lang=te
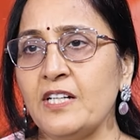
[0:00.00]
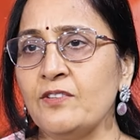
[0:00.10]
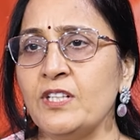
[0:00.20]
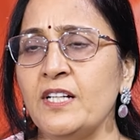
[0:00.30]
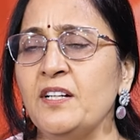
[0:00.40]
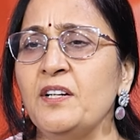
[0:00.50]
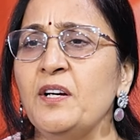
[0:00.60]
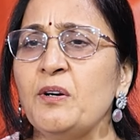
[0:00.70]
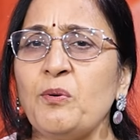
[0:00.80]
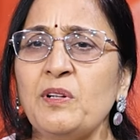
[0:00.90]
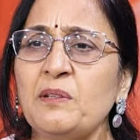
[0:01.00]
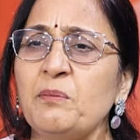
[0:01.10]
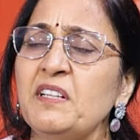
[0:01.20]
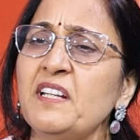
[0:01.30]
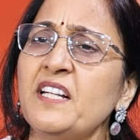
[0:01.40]
అవునా
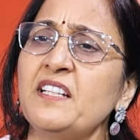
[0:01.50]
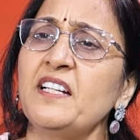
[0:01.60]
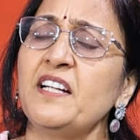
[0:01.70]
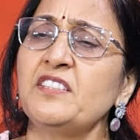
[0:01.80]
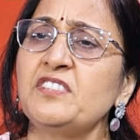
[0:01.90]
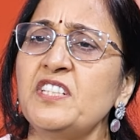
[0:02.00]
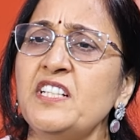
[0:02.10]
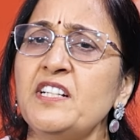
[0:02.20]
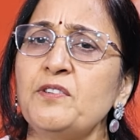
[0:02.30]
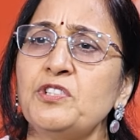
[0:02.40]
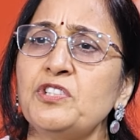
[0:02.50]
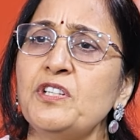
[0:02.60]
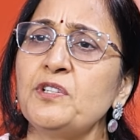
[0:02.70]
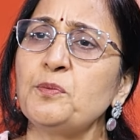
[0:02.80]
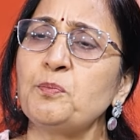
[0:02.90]
కొంతమంది అయితే హిస్టీరియా
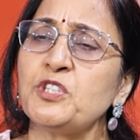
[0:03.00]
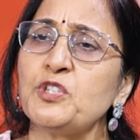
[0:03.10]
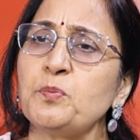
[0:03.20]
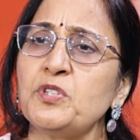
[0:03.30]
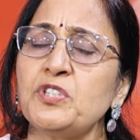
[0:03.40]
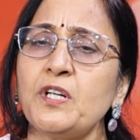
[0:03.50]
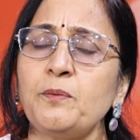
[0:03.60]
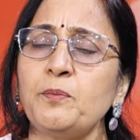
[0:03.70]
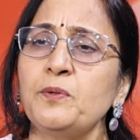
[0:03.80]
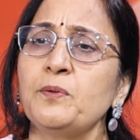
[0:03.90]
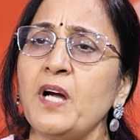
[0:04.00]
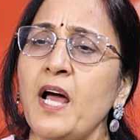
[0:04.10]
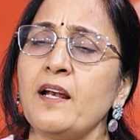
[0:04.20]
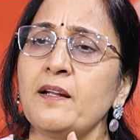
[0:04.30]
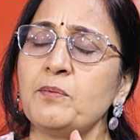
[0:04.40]
వచ్చినట్టు పిచ్చి పిచ్చి అరుపులు
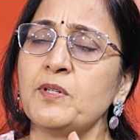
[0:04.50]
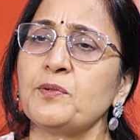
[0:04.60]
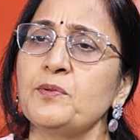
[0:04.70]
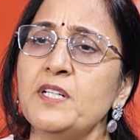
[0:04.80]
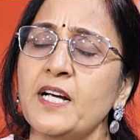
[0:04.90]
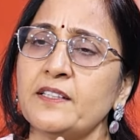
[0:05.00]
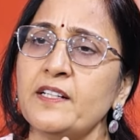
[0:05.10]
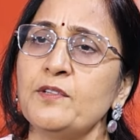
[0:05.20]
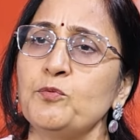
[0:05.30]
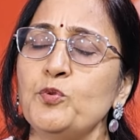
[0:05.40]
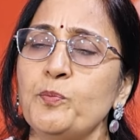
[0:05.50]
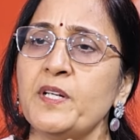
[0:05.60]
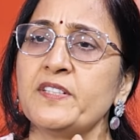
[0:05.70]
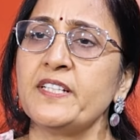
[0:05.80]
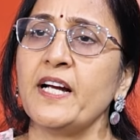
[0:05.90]
కాలర్ పట్టుకుని అతన్ని
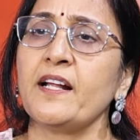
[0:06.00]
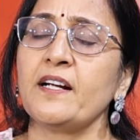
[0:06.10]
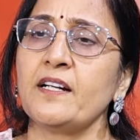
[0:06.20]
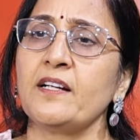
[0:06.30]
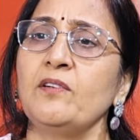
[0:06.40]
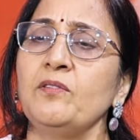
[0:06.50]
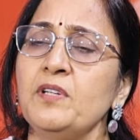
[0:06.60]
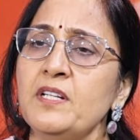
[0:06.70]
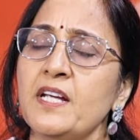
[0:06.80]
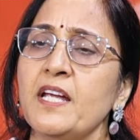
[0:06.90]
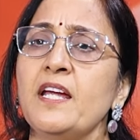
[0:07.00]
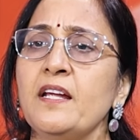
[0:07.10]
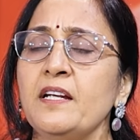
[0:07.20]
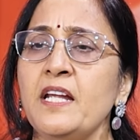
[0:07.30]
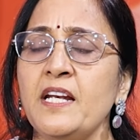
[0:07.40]
ఊపేసి అడగటాలు ఇనికే
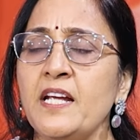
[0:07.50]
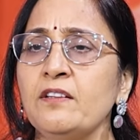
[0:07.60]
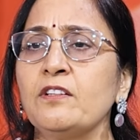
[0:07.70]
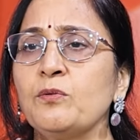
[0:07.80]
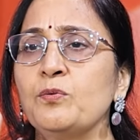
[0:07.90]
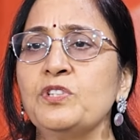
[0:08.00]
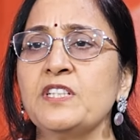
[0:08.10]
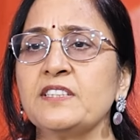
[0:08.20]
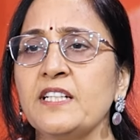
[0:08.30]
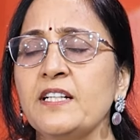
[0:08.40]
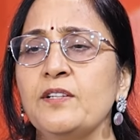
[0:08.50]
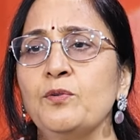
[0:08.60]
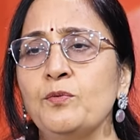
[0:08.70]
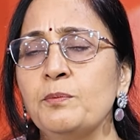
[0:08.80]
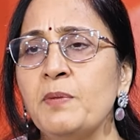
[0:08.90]
నేనేం తక్కువ చేశానని
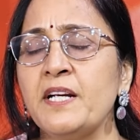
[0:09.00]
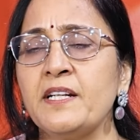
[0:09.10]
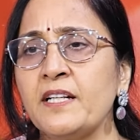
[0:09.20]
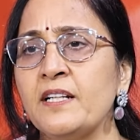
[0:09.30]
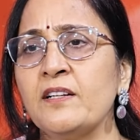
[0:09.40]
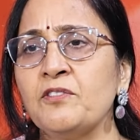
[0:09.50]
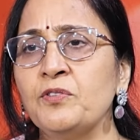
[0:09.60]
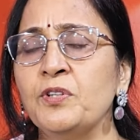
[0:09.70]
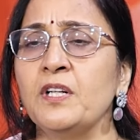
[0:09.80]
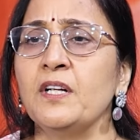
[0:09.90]
నువ్వు బయటికి వెళ్ళావు